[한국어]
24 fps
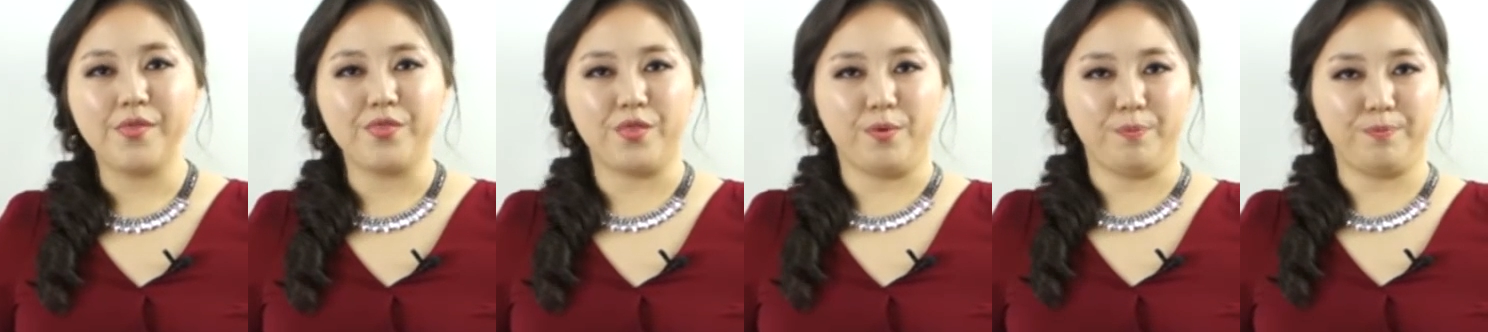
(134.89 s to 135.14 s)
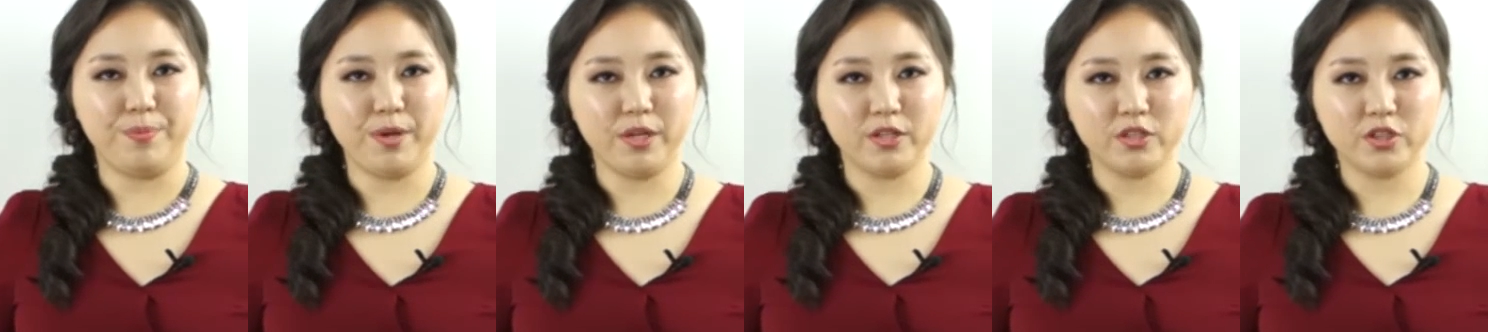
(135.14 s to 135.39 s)

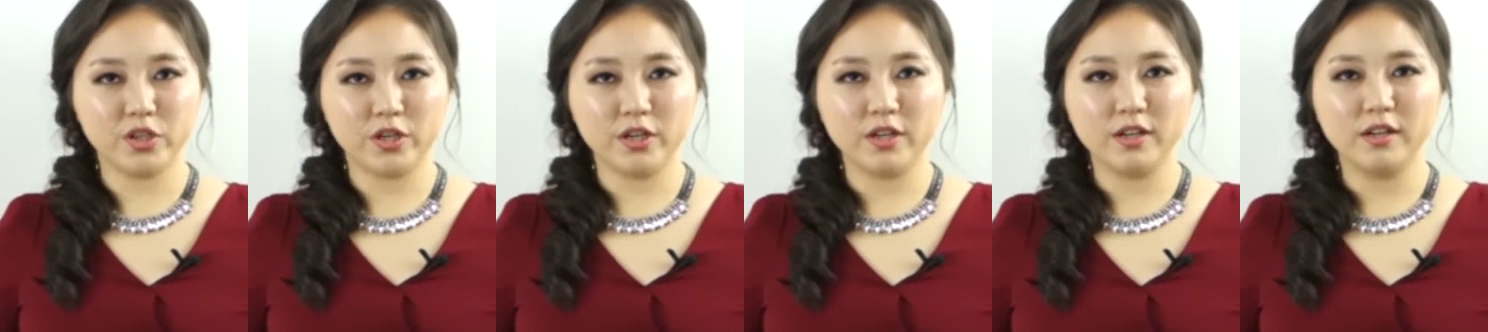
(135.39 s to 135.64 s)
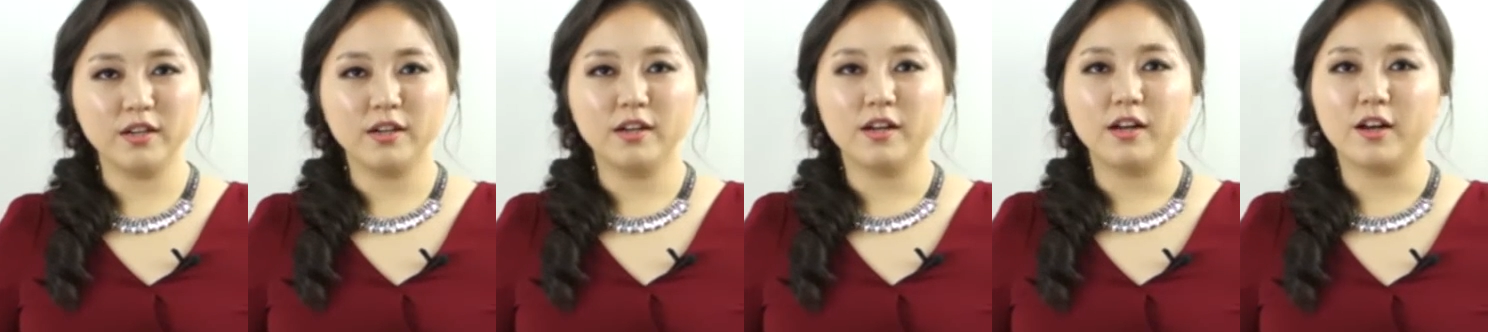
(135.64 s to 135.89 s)
the
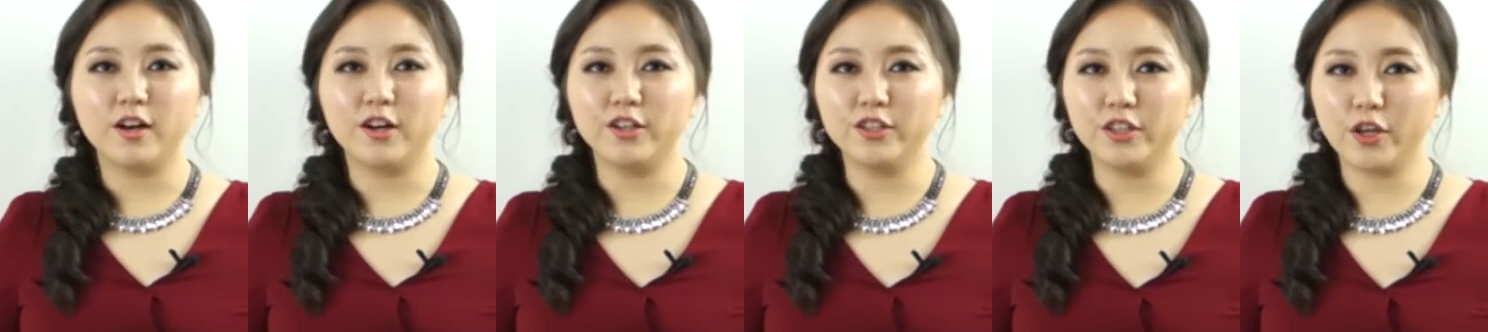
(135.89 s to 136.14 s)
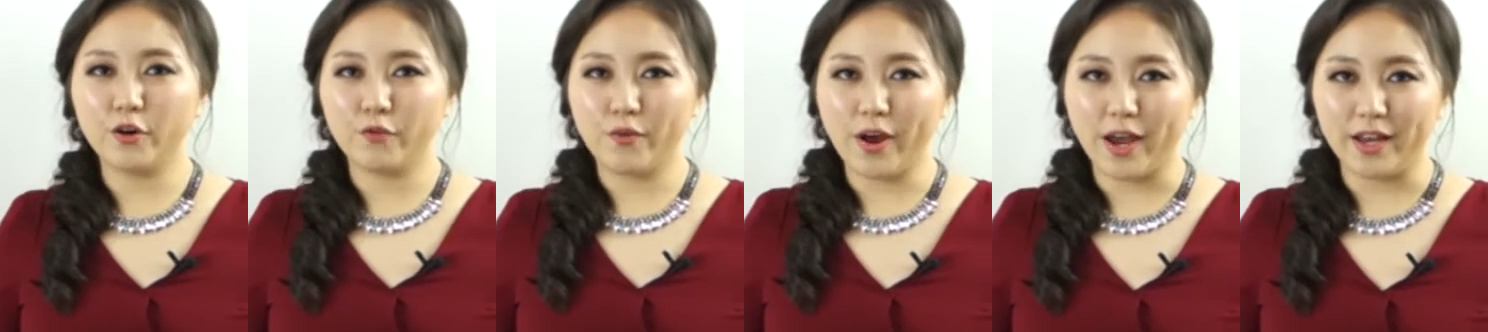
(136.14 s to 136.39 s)
picture on
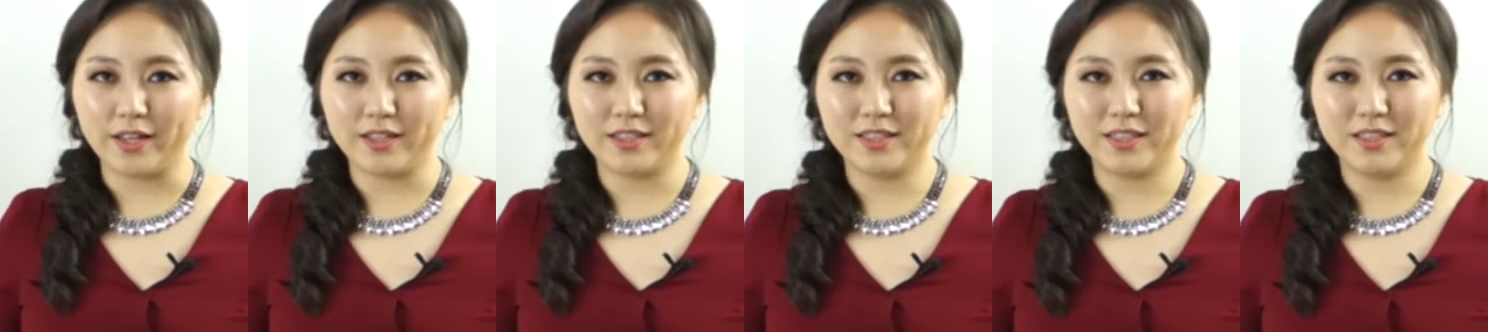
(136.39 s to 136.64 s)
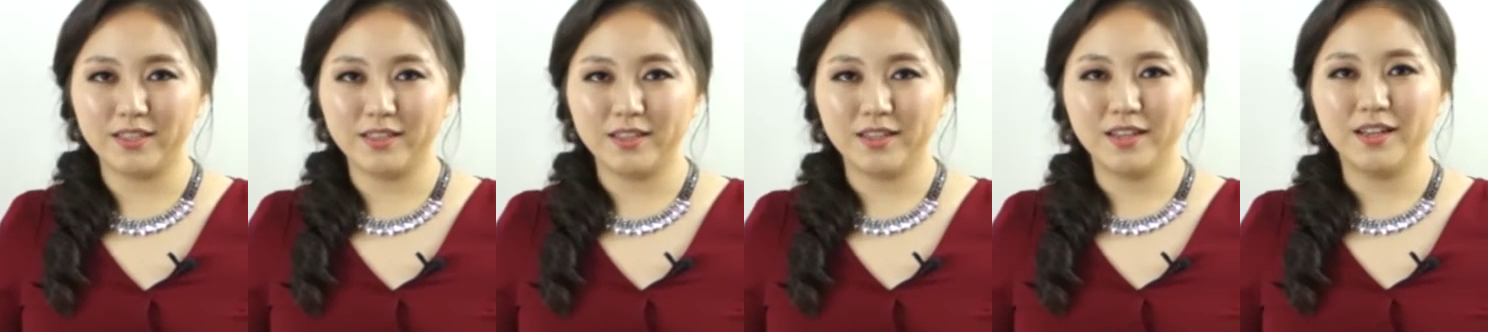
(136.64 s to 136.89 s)
the
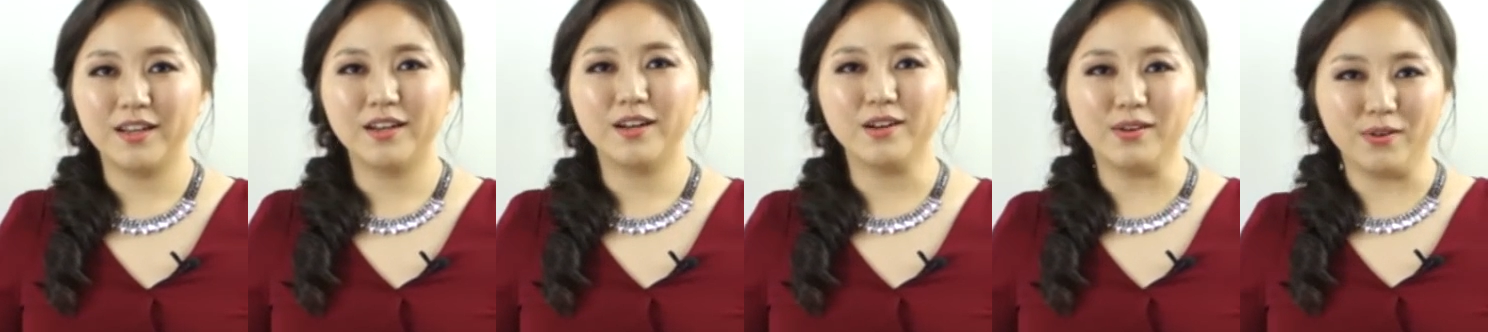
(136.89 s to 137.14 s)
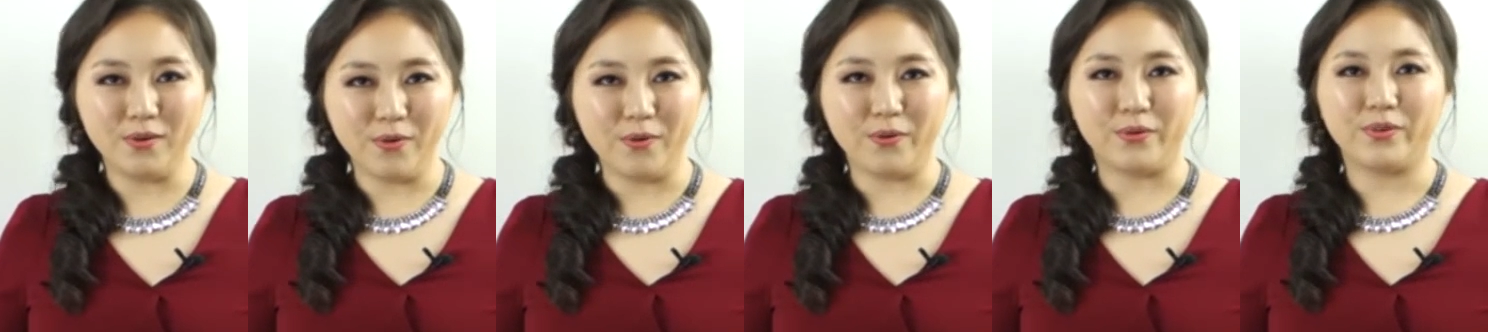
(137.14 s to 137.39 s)
right.
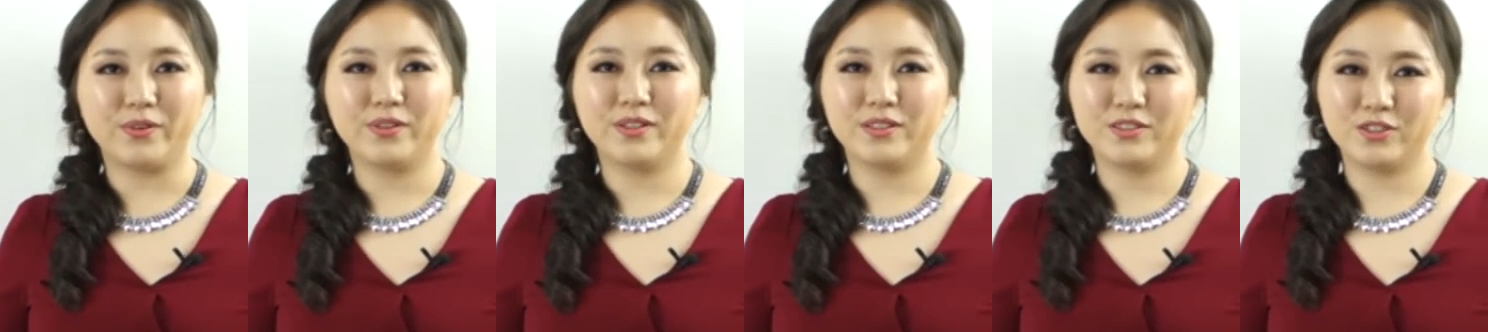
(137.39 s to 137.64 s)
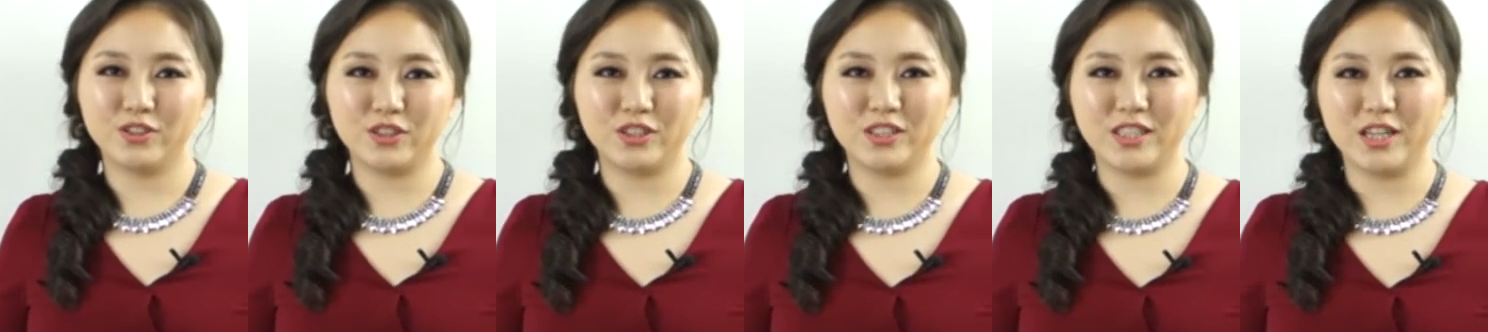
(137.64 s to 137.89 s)

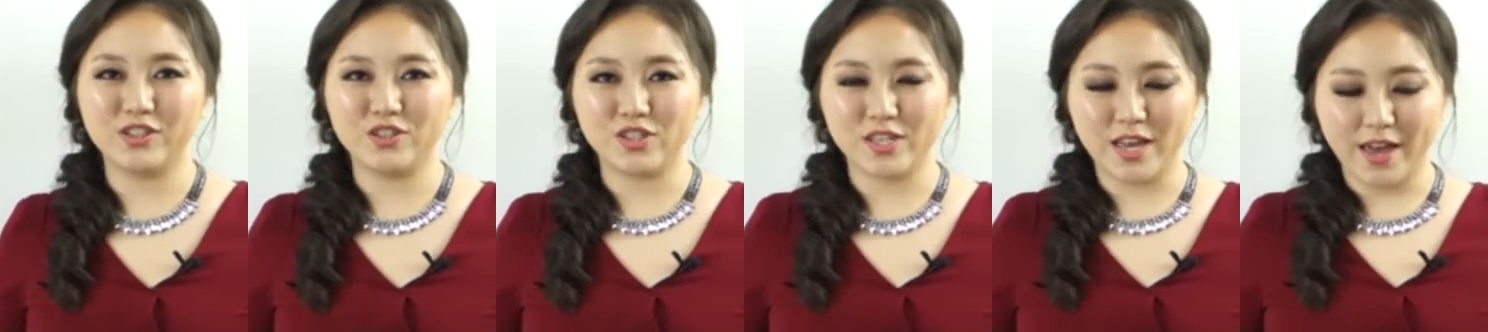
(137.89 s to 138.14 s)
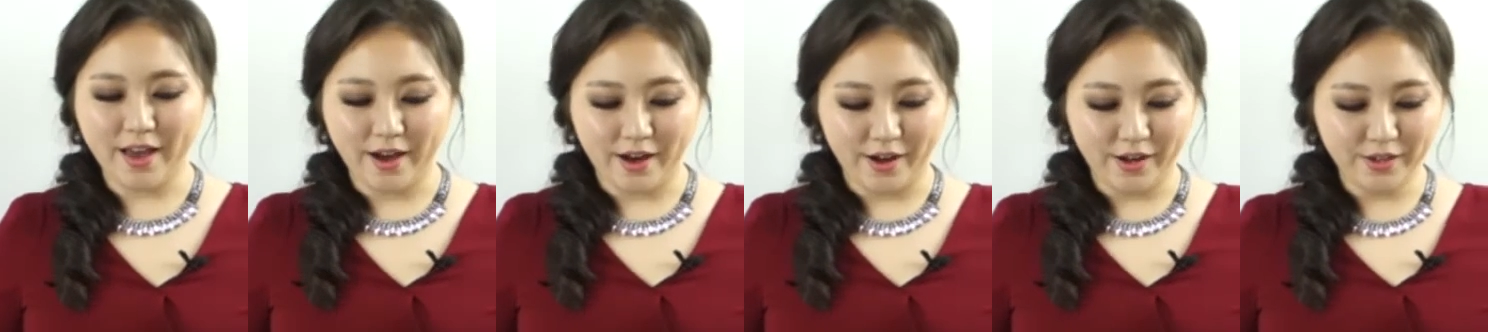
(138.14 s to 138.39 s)
꼭숙지해
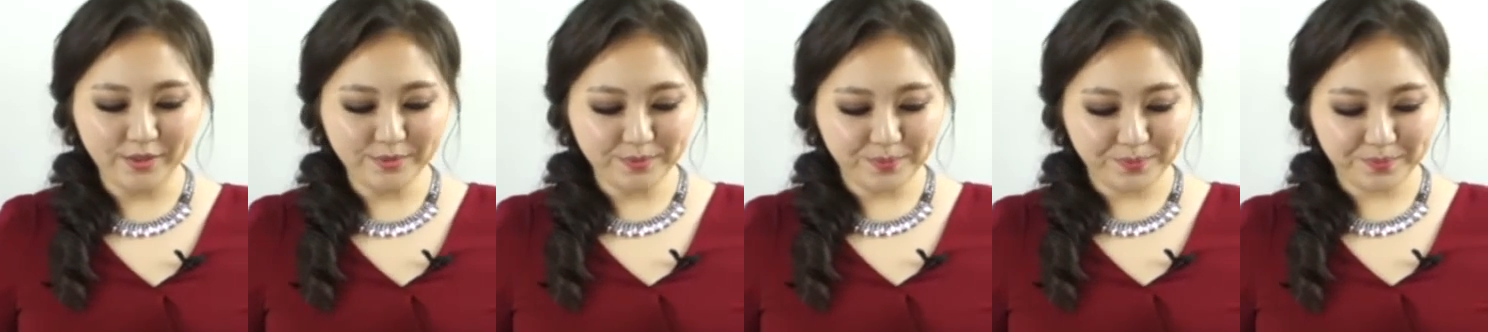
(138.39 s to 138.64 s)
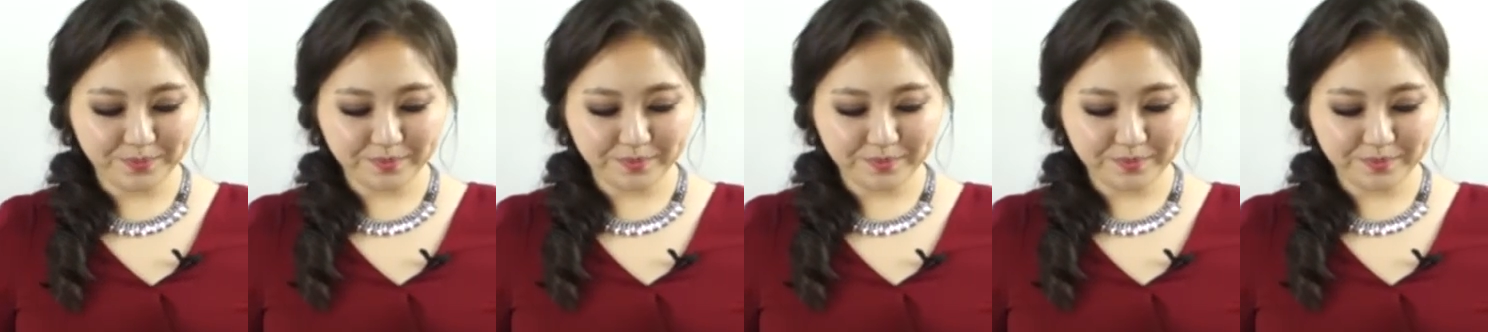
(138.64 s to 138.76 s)
주세요.